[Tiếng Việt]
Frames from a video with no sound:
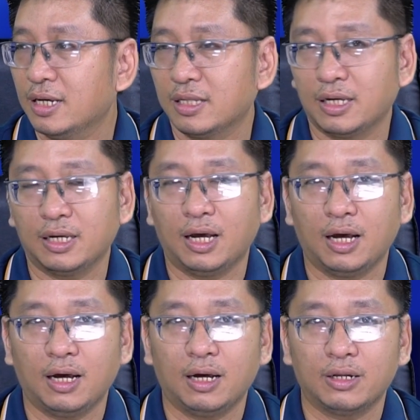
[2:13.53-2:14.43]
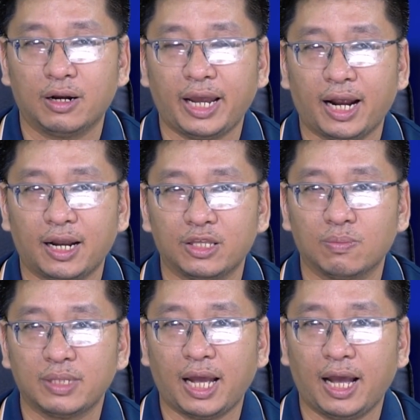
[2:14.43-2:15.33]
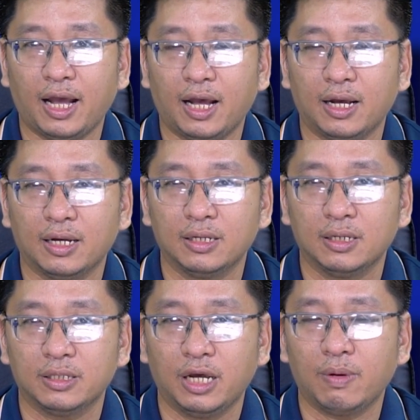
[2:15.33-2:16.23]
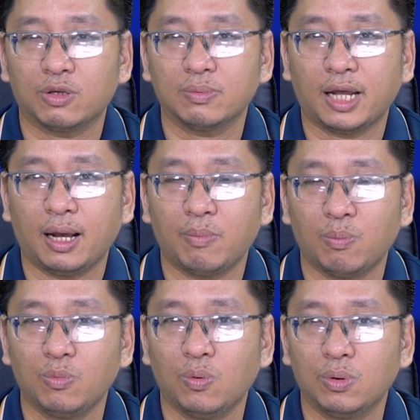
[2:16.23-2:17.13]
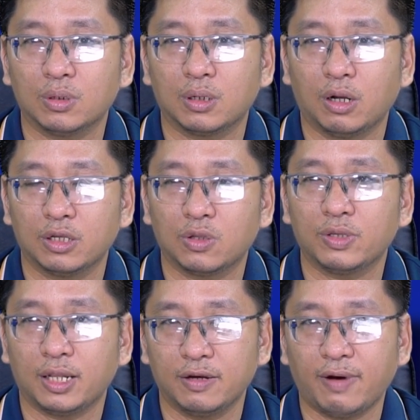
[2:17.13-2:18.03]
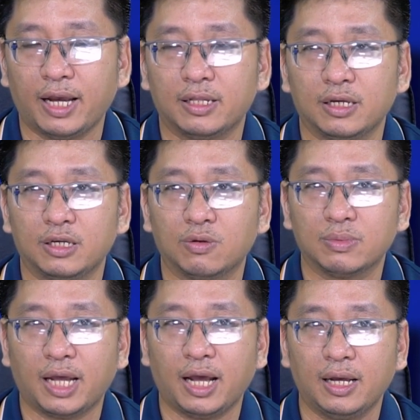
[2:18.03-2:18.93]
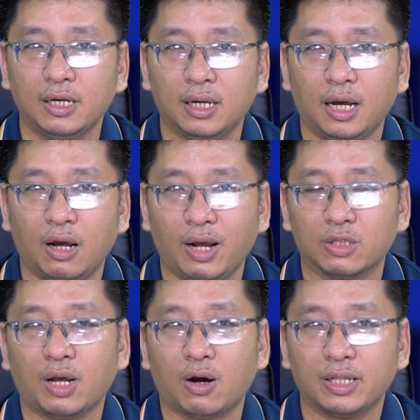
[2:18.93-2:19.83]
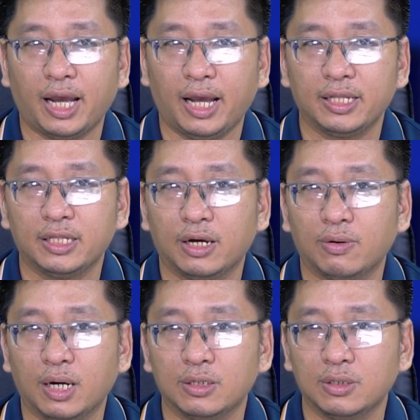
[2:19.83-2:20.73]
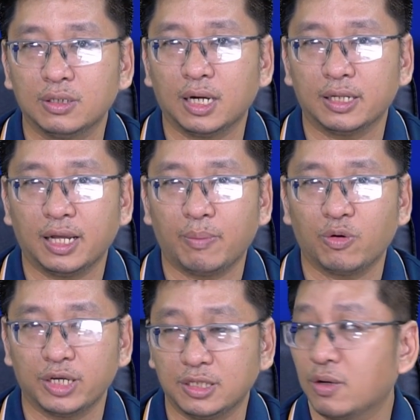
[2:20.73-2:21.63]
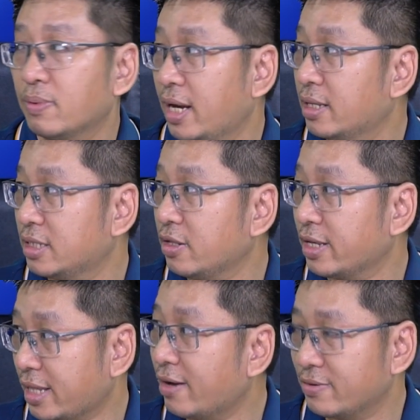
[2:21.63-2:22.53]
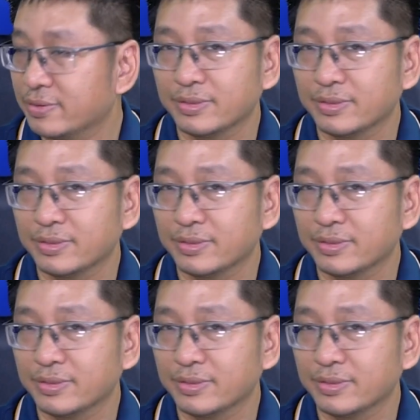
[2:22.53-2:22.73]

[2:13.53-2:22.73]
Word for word: Thì uh, rõ ràng là chúng ta, nếu mà chúng ta mong muốn có những tố chất như vậy thì chúng ta uh, hoàn toàn có thể đi theo uh, hướng uh, trở thành một kỹ sư công nghệ trí tuệ nhân tạo.